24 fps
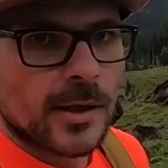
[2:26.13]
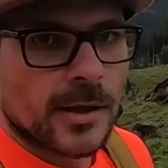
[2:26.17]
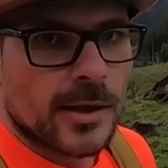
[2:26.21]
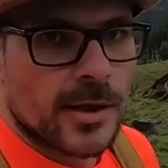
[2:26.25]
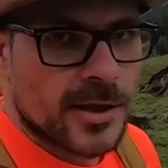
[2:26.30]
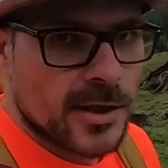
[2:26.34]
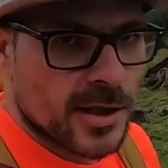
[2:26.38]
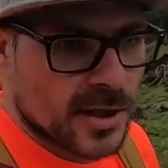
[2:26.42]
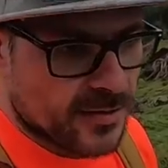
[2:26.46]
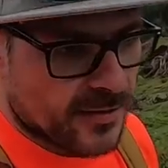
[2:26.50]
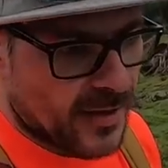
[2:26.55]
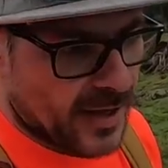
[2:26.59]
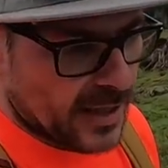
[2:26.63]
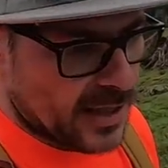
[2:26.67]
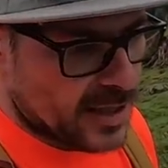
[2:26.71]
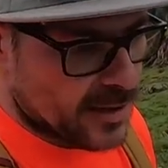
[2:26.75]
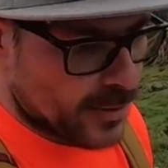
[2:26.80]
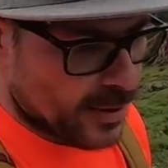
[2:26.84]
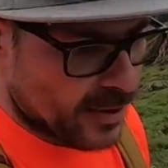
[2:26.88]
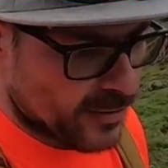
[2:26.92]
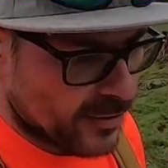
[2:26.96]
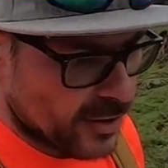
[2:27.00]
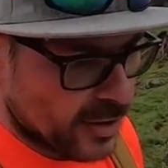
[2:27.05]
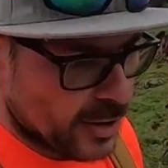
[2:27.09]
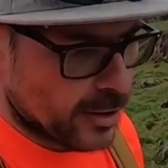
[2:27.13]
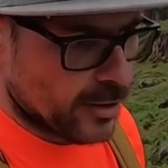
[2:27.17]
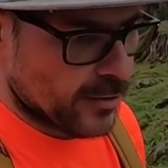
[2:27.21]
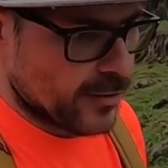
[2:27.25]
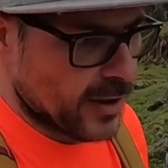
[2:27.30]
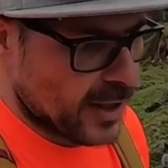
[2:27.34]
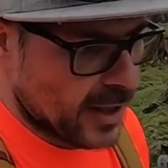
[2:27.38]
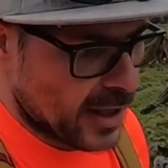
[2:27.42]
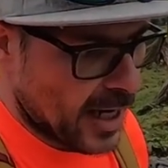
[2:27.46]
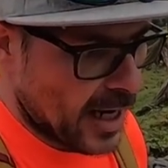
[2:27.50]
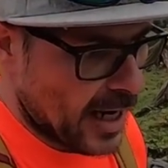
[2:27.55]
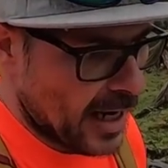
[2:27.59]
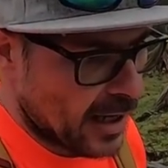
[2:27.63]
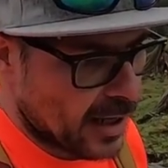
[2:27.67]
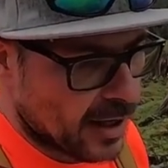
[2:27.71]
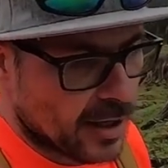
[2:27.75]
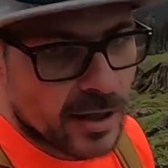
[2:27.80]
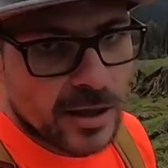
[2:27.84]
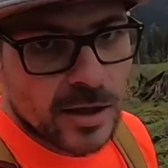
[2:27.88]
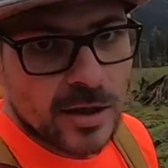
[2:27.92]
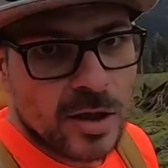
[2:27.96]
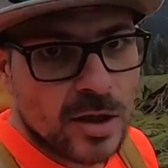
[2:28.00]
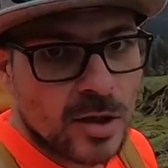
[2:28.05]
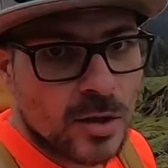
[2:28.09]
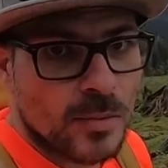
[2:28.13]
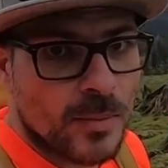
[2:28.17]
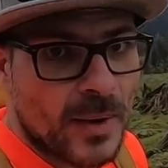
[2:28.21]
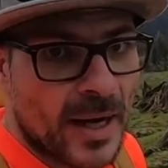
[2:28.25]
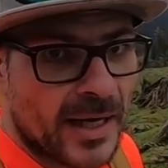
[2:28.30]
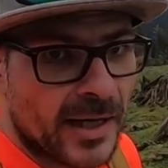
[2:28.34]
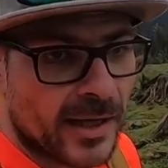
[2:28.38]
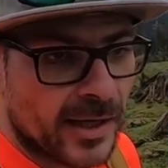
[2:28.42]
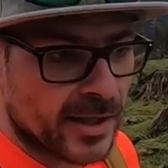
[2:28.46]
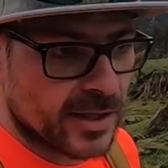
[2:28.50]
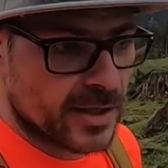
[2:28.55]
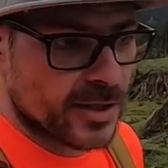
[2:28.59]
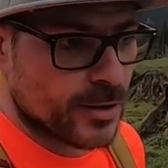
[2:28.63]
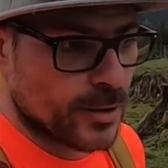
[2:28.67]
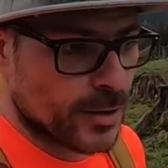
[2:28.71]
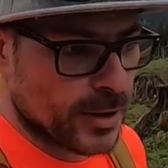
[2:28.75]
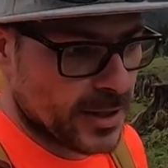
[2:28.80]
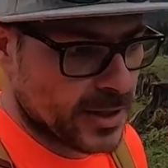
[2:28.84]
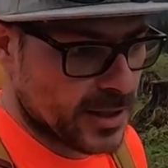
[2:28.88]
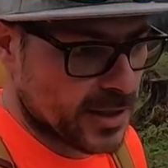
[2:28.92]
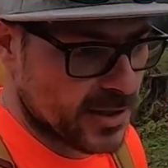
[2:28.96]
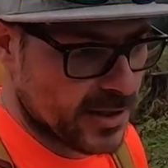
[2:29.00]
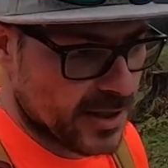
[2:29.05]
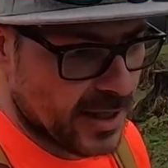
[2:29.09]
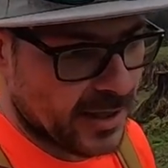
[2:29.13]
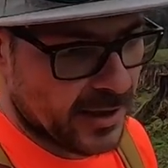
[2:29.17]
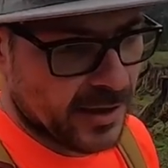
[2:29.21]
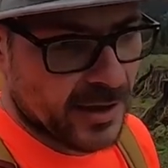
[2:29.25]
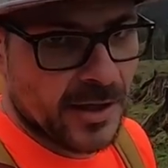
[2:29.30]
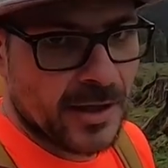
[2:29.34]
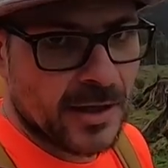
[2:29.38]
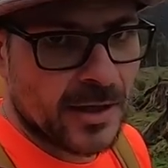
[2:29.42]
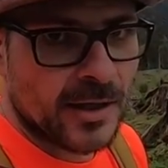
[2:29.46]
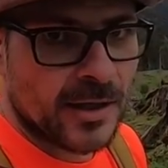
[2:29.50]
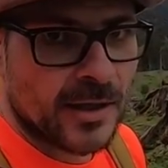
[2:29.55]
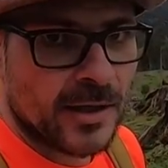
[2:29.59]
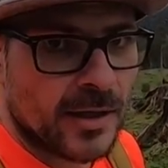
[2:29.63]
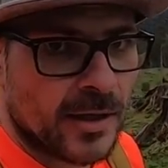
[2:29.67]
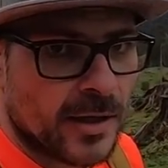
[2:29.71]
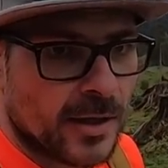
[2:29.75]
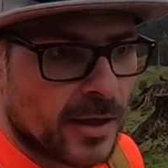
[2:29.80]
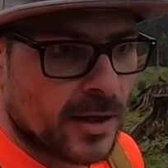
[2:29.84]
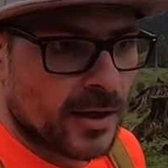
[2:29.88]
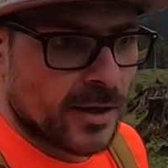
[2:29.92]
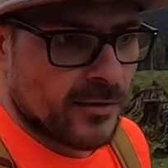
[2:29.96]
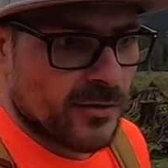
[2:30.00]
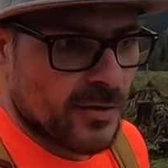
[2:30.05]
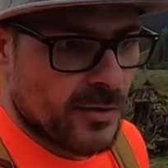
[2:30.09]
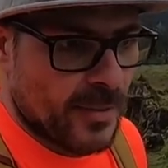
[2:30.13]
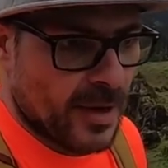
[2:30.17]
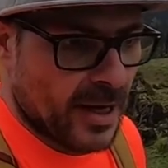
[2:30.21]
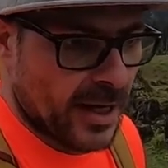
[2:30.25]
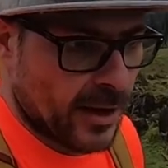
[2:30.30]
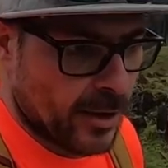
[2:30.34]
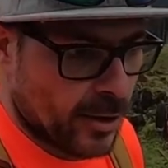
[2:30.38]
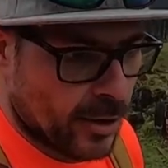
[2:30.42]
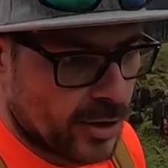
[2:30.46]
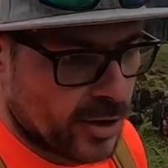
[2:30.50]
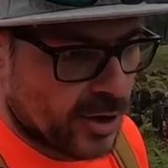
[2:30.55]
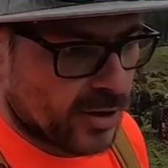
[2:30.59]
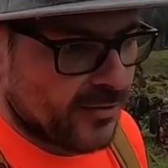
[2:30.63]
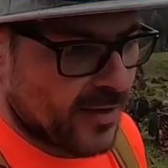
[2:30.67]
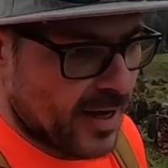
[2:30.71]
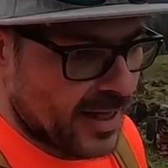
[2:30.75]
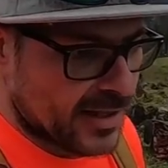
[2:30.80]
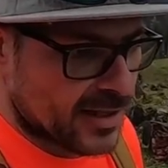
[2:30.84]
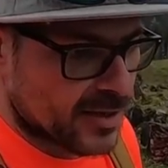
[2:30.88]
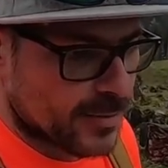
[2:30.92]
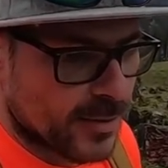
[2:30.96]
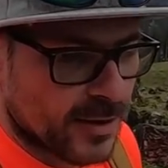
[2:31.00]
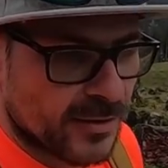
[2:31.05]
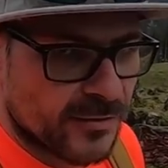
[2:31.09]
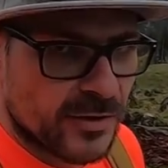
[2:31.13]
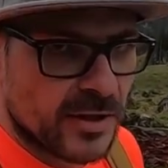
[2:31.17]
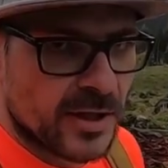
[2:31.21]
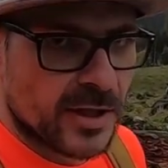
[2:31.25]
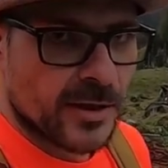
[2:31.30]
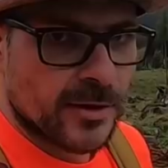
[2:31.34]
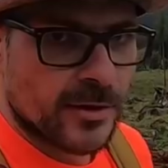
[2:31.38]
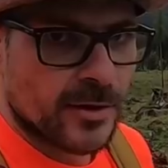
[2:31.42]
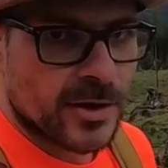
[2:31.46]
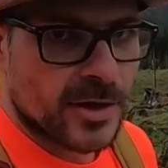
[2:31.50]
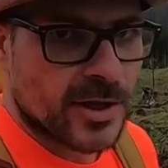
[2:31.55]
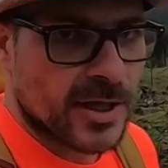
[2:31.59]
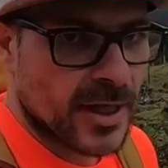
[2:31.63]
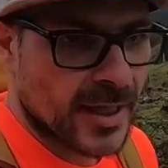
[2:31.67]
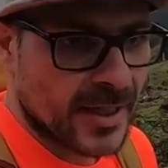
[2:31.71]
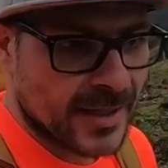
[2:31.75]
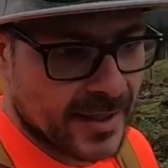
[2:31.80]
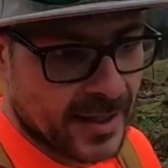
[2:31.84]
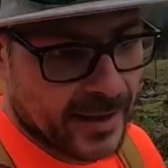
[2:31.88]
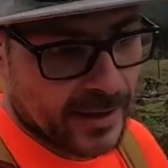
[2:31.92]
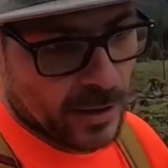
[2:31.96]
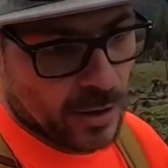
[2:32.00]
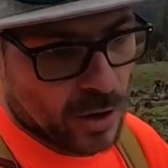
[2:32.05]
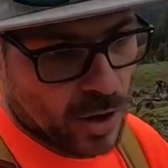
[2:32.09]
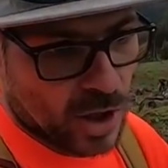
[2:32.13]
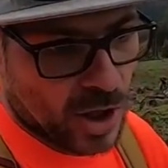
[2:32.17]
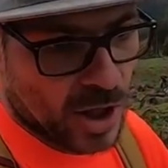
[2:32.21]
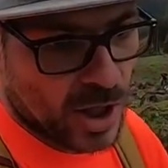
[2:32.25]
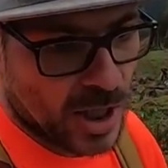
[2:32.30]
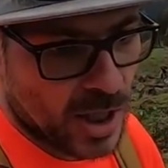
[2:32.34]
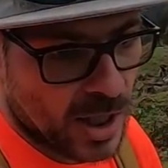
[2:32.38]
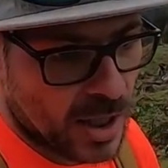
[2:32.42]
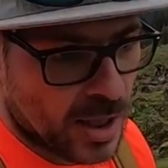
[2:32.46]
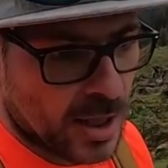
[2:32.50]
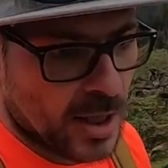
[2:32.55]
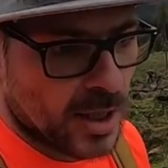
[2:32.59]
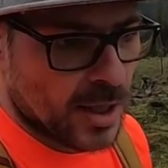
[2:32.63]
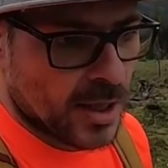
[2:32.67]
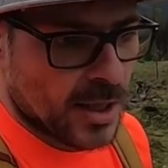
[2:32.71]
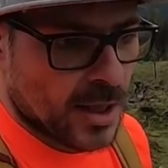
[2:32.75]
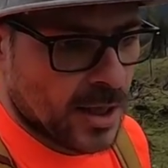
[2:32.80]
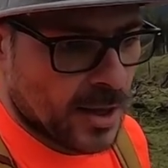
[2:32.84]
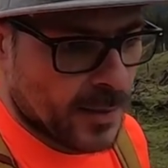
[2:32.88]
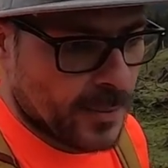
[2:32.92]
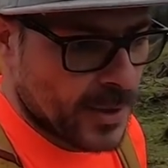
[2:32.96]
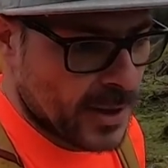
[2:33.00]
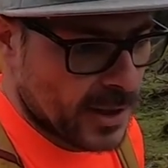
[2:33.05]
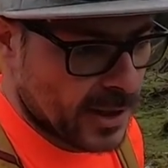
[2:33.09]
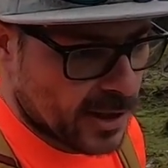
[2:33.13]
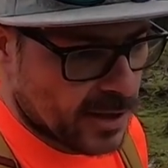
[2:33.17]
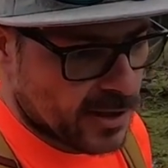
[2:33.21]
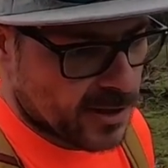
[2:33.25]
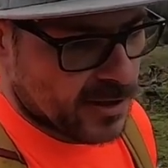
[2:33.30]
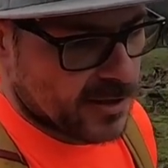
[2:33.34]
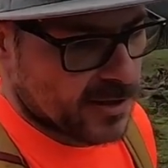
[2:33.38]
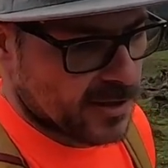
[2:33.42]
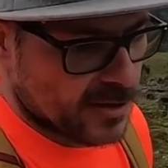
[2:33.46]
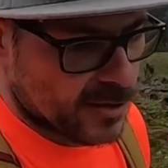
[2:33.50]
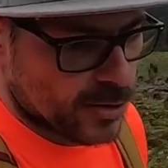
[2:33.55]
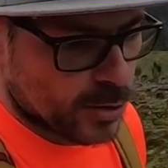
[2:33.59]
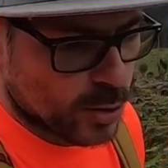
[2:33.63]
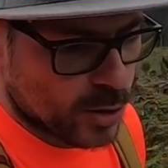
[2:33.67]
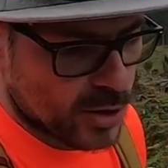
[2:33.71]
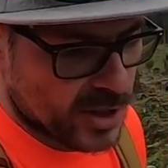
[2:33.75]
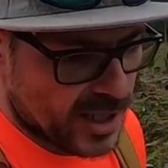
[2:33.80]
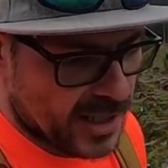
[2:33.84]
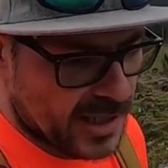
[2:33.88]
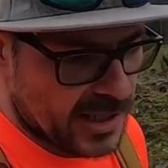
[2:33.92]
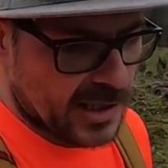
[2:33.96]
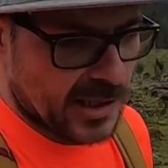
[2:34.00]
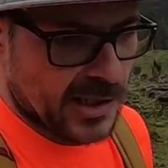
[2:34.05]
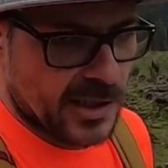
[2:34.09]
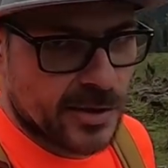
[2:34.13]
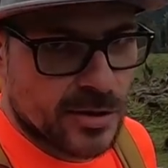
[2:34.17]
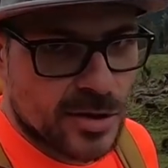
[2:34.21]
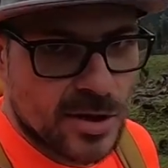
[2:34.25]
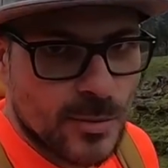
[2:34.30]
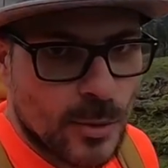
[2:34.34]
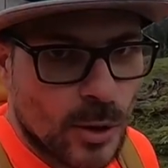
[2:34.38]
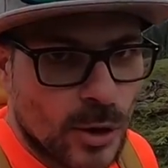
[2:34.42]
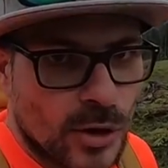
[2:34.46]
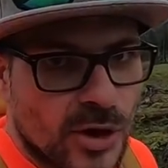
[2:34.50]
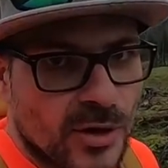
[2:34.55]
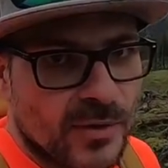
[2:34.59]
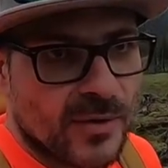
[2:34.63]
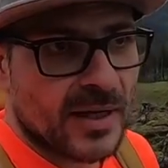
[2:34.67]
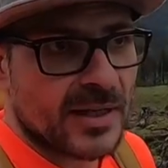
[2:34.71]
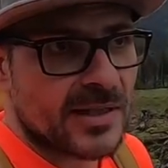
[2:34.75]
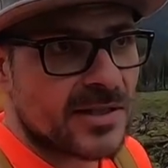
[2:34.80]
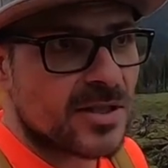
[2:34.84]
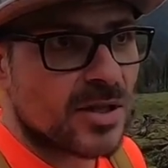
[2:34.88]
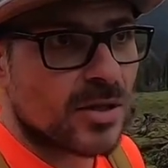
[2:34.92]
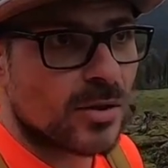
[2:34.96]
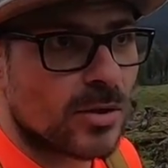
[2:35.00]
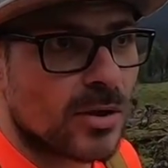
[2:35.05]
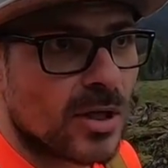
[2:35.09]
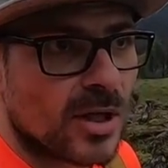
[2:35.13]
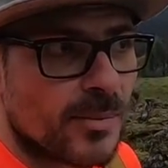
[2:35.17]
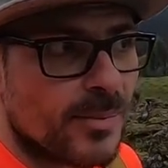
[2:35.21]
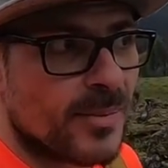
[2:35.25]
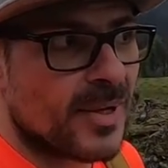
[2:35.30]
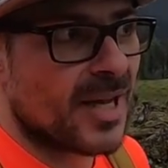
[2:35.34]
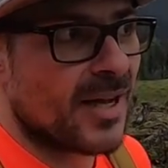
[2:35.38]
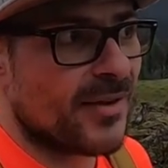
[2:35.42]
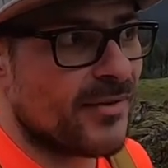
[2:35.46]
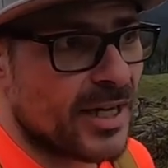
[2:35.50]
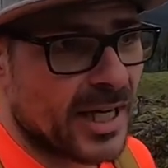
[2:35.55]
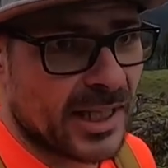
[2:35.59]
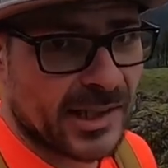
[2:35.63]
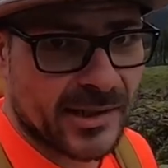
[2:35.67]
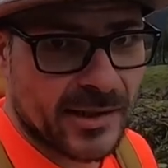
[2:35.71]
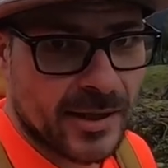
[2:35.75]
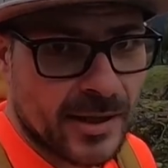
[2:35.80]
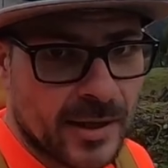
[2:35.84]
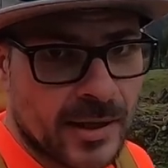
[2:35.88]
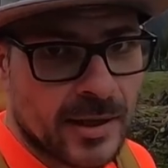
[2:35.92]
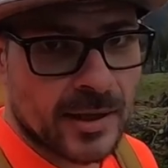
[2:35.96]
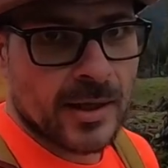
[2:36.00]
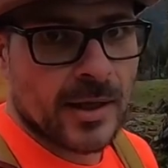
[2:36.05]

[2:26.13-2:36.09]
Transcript: Dieses Watzmann-Video wird auch um einiges kürzer sein wie meine anderen Watzmann-Videos. Dennoch bietet es zusätzlich zur Motivation einen Mehrwert.